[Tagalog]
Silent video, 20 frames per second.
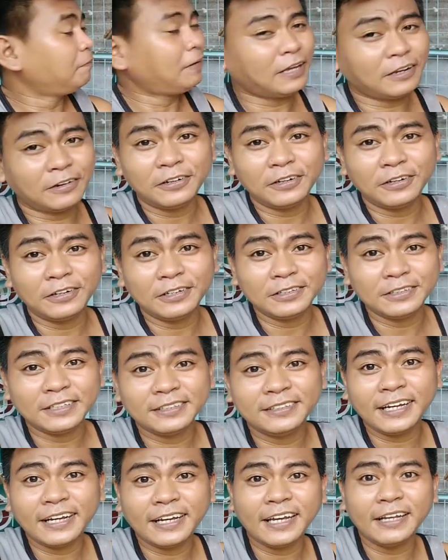Pero,
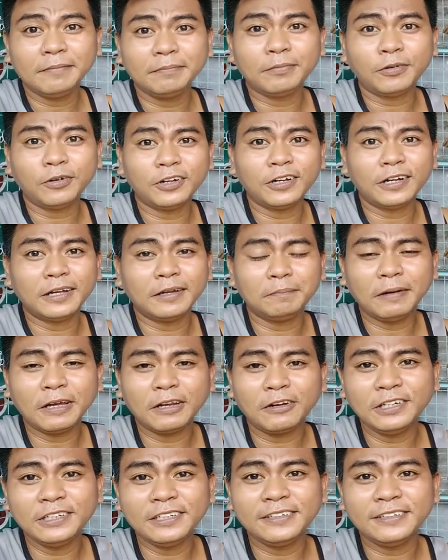check-in po na,
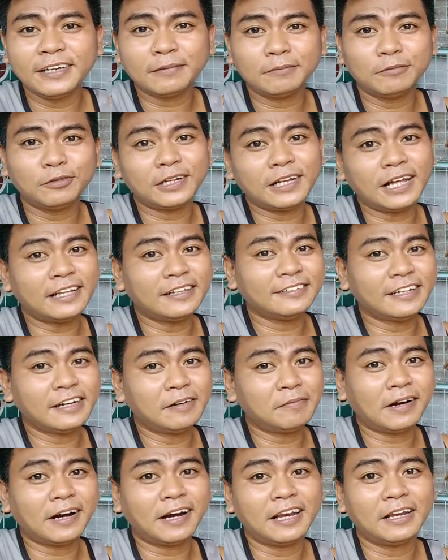pero i-check muna natin
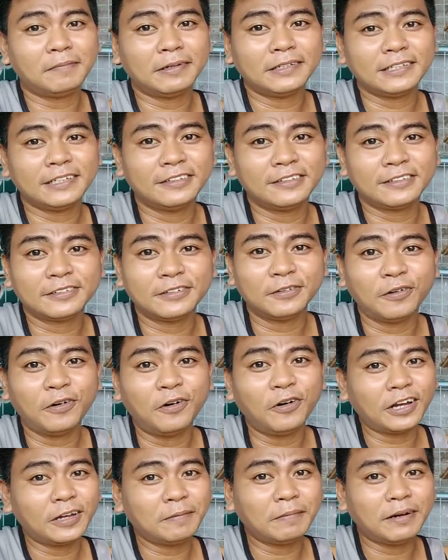siya mga kalapatids kung
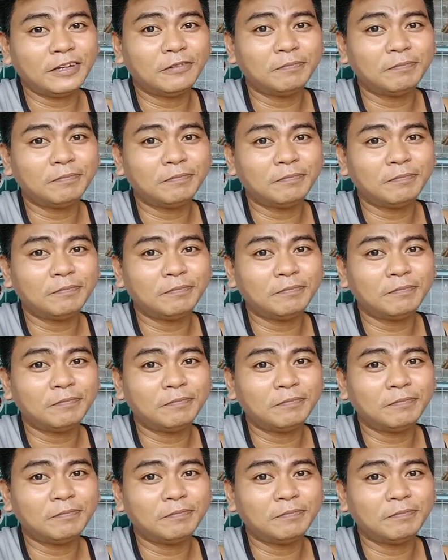okay ba